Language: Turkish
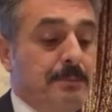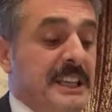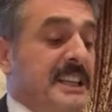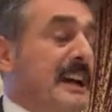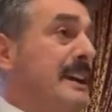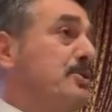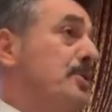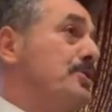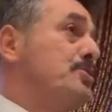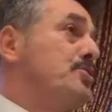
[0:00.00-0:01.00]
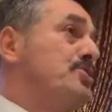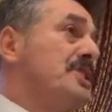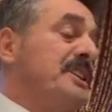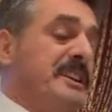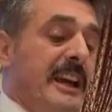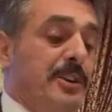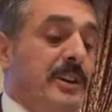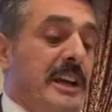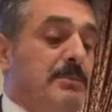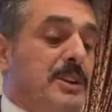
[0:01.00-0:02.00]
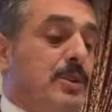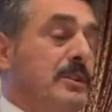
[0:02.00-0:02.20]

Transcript: Bir diğer konu Düzce'nin en önemli